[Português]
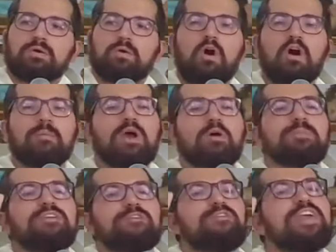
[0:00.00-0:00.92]
Como eu
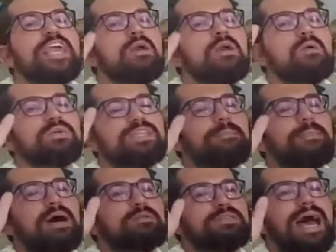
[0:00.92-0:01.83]
me vingo da
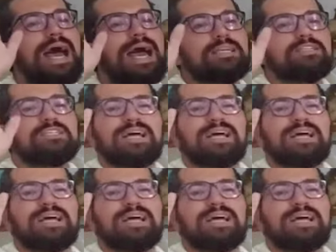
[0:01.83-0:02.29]
maldade,